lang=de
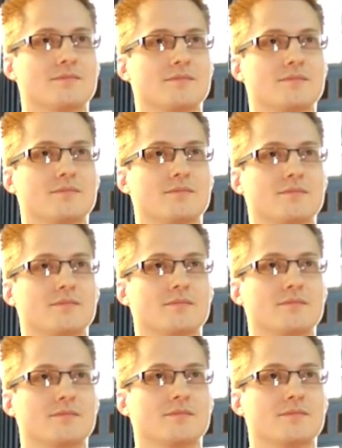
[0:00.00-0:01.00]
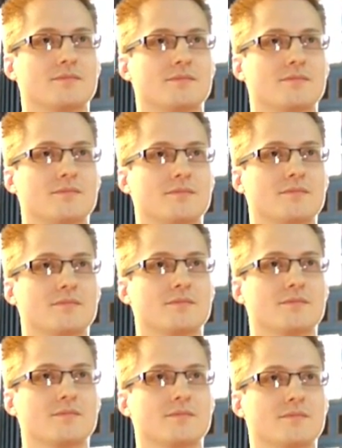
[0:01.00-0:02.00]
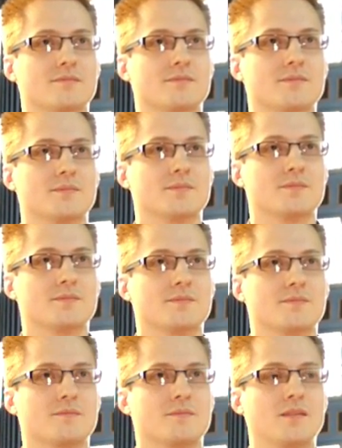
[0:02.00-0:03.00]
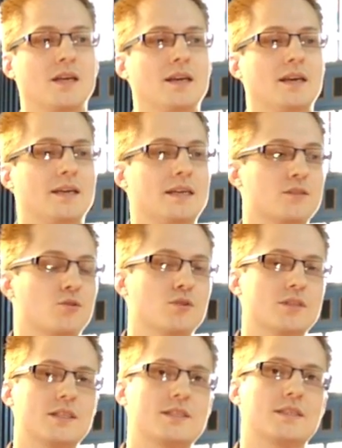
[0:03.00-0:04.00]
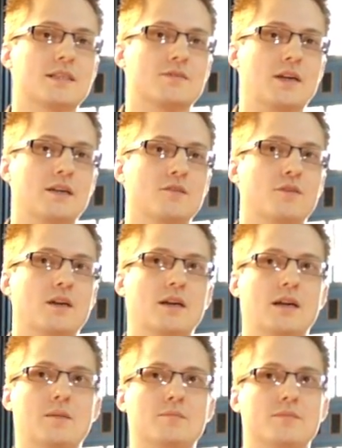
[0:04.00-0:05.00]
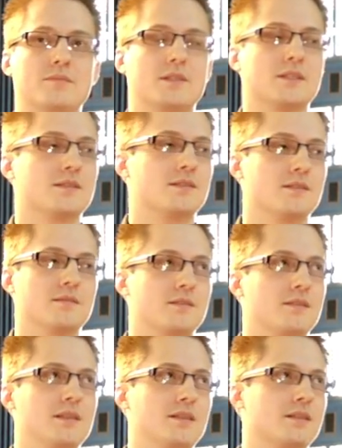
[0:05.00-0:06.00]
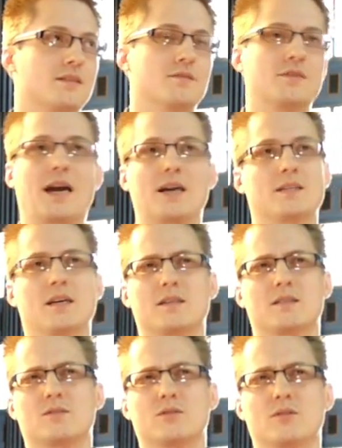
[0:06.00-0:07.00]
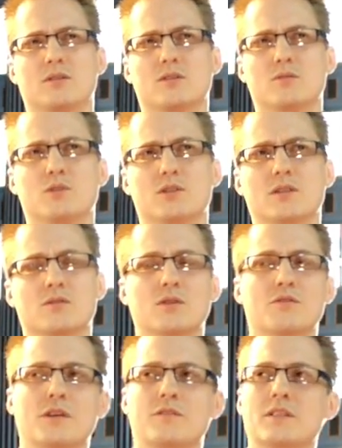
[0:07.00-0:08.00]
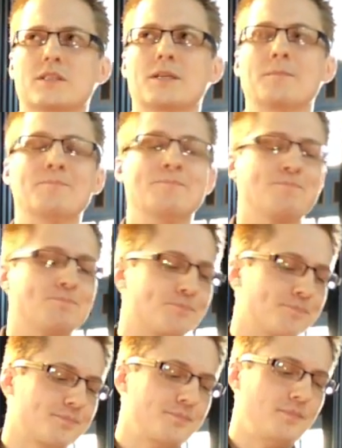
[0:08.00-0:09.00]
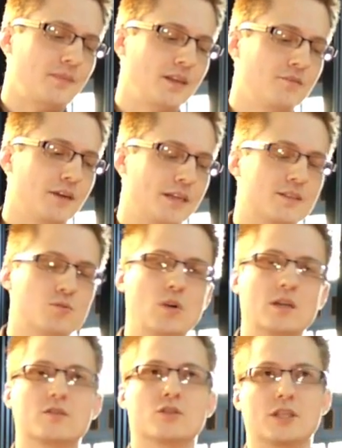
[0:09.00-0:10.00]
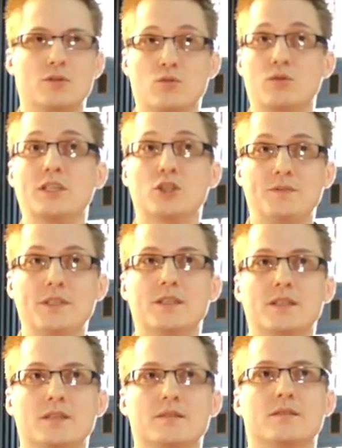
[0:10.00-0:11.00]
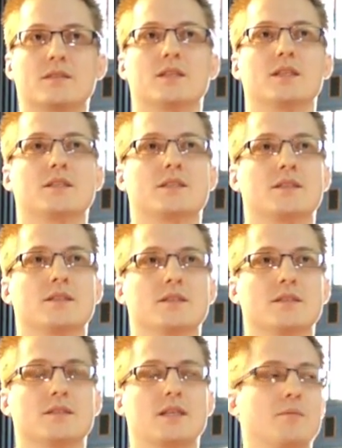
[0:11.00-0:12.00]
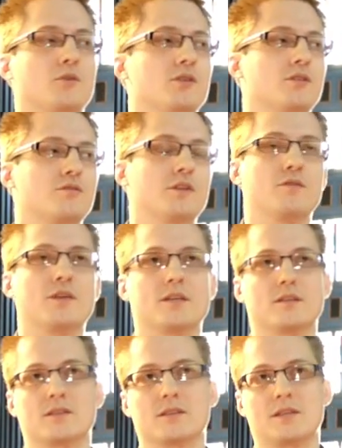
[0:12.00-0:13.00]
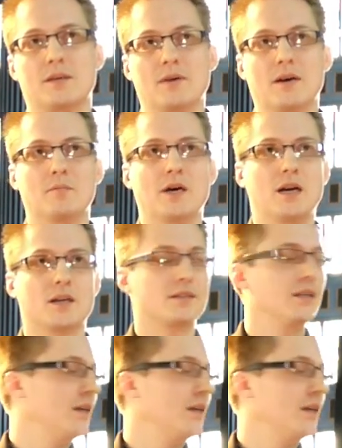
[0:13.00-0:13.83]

Also was ist schwieriger geworden und äh, was hat sich da entwickelt? Ja, also grundsätzlich, als wir angefangen haben, das es liegt jetzt irgendwie acht Jahre zurück oder so, müsste das ungefähr gewesen sein, war der Zugang zur Technologie schwieriger. Das heißt, äh, es gab noch nicht so viele fertige Systeme am Markt.